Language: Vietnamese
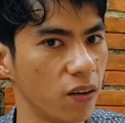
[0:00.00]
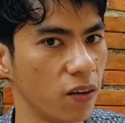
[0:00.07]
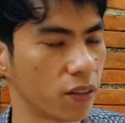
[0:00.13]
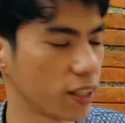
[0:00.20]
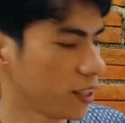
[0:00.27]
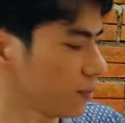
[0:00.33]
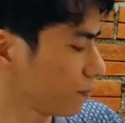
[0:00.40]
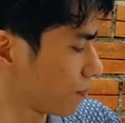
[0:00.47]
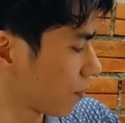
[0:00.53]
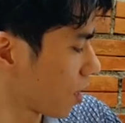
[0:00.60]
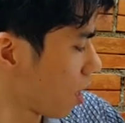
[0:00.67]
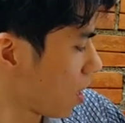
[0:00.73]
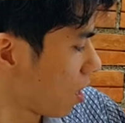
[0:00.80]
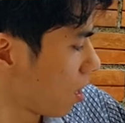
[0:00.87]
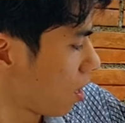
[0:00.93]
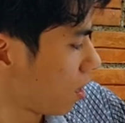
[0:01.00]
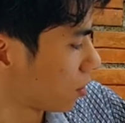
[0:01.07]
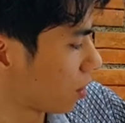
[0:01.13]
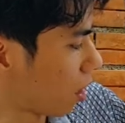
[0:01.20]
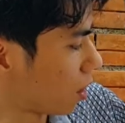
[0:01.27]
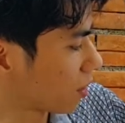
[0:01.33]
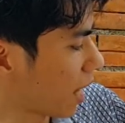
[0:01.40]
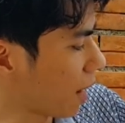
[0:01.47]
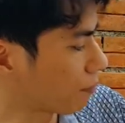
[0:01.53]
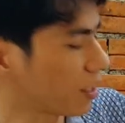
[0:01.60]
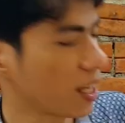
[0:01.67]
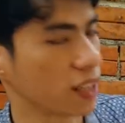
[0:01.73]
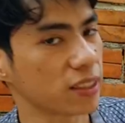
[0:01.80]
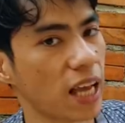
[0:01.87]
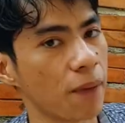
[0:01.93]
ok rồi tham
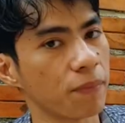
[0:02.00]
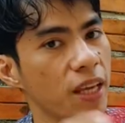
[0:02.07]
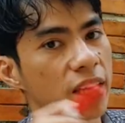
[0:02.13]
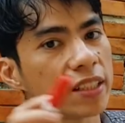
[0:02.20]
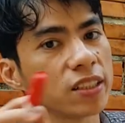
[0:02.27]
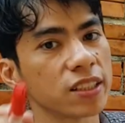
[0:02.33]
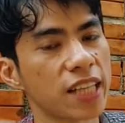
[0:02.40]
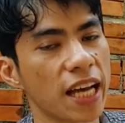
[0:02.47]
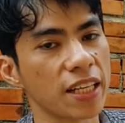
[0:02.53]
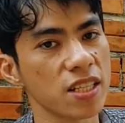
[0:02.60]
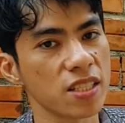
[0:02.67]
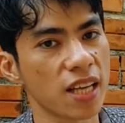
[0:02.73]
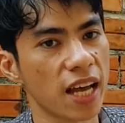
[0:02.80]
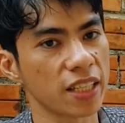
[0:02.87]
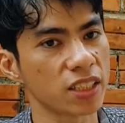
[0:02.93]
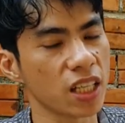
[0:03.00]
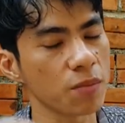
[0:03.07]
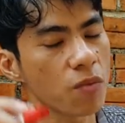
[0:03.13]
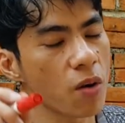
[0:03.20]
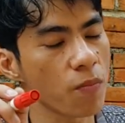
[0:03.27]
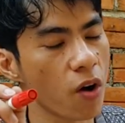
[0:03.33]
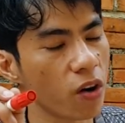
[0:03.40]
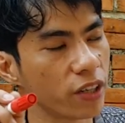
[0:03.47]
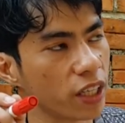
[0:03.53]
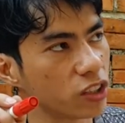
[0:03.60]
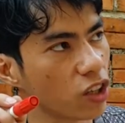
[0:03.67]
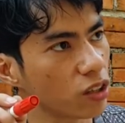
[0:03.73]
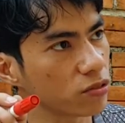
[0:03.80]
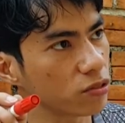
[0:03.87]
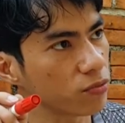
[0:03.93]
này là tham này cứ cái design trong bóng bóng này
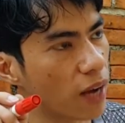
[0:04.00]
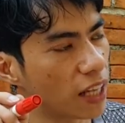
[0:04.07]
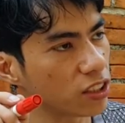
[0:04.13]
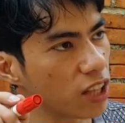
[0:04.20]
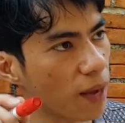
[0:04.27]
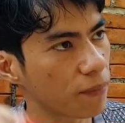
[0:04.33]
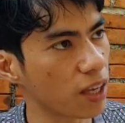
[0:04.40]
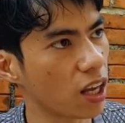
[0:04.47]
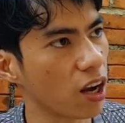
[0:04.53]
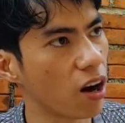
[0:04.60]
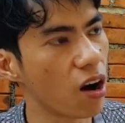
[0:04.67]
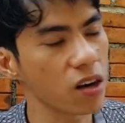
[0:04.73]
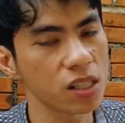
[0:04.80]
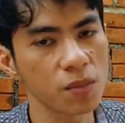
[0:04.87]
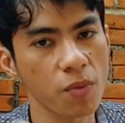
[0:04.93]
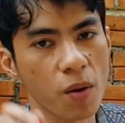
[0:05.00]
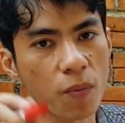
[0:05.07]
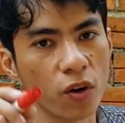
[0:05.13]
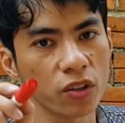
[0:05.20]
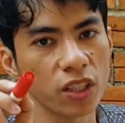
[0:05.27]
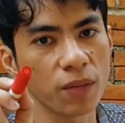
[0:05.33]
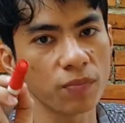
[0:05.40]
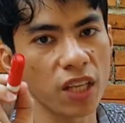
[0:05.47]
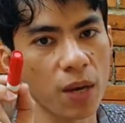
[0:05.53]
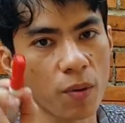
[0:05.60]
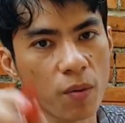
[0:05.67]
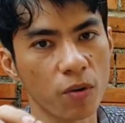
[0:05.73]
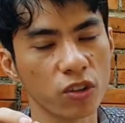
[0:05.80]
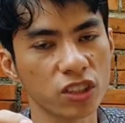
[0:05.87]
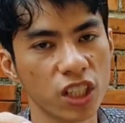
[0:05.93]
trong ban tham này là ó cứ bóng bóng tiêm tiêm
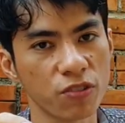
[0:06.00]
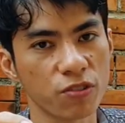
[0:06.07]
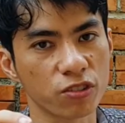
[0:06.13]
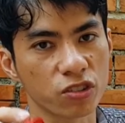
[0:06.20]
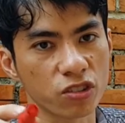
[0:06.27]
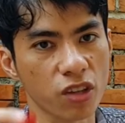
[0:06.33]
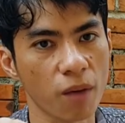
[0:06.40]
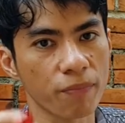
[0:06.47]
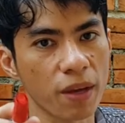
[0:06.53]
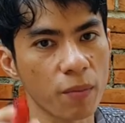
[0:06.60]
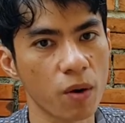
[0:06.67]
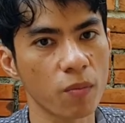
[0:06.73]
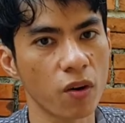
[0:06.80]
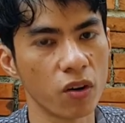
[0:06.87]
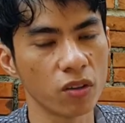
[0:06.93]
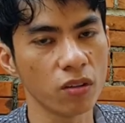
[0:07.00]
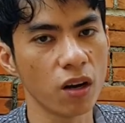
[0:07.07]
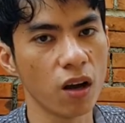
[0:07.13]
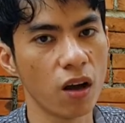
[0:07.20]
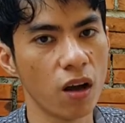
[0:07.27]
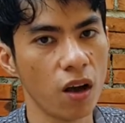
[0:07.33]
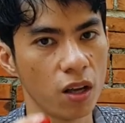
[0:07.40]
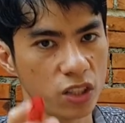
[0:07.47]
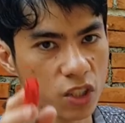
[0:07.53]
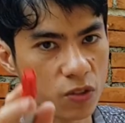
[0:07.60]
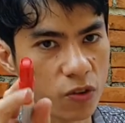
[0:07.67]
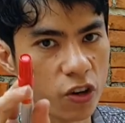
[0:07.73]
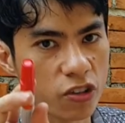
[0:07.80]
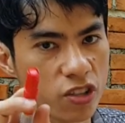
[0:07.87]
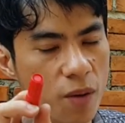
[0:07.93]
bóng bóng chơi Photoshop nó bóng bóng chơi
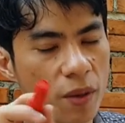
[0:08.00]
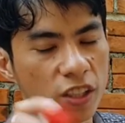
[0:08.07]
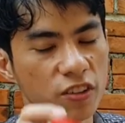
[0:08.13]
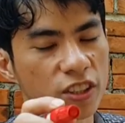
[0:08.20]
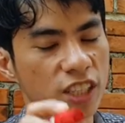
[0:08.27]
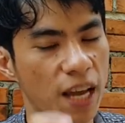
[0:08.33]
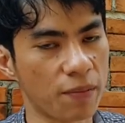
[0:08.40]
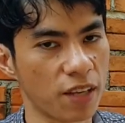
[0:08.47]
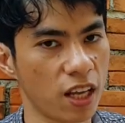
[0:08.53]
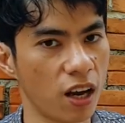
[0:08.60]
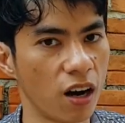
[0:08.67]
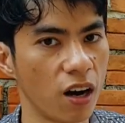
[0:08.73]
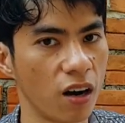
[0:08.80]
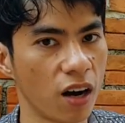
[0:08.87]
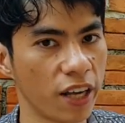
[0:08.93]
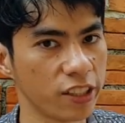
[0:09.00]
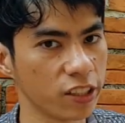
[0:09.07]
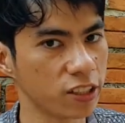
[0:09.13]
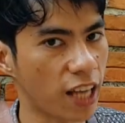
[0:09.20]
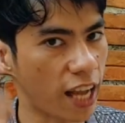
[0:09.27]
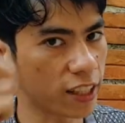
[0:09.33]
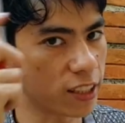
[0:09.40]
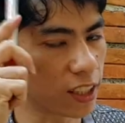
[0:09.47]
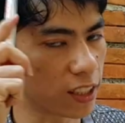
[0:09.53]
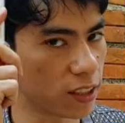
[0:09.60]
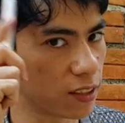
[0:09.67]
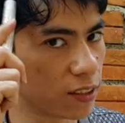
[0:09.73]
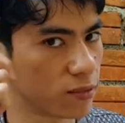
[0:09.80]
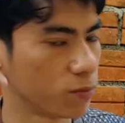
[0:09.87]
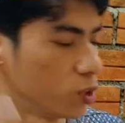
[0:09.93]
Photoshop bạn thôi tham này là ó hay nâng ca cực
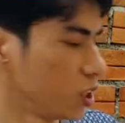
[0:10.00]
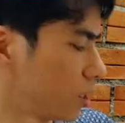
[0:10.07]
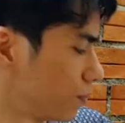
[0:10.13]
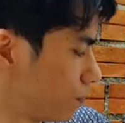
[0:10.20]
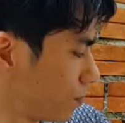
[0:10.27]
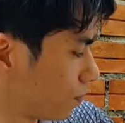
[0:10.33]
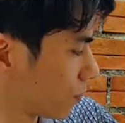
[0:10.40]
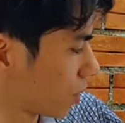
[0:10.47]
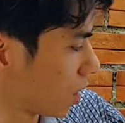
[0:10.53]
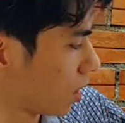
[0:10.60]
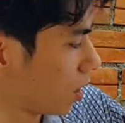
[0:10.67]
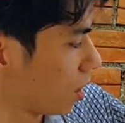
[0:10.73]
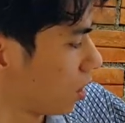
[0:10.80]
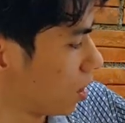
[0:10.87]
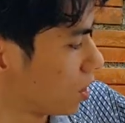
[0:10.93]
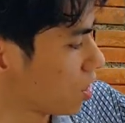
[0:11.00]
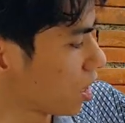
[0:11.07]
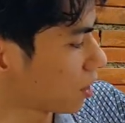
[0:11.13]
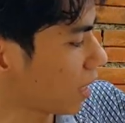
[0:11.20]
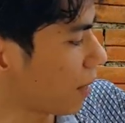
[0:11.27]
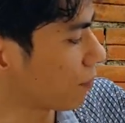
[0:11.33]
người Việt chẳng